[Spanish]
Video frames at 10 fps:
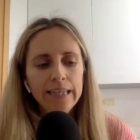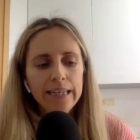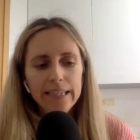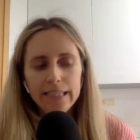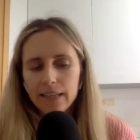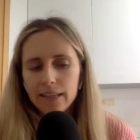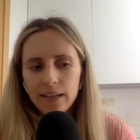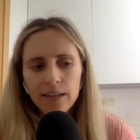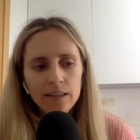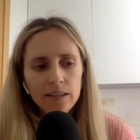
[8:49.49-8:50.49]
Y ya
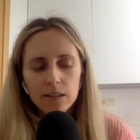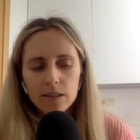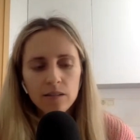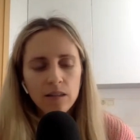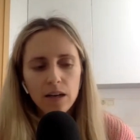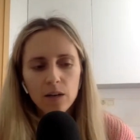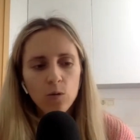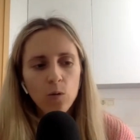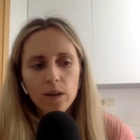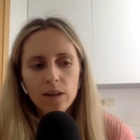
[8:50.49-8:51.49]
está, y cerrar
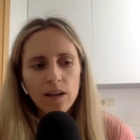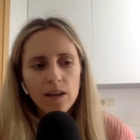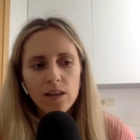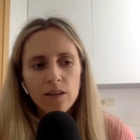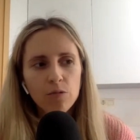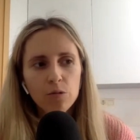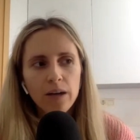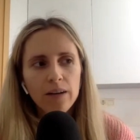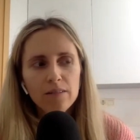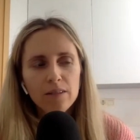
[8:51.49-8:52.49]
tus cuentas y
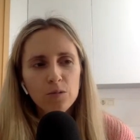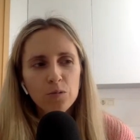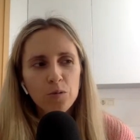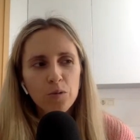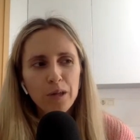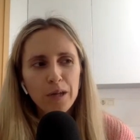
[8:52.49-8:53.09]
disfrutar de tu nuevo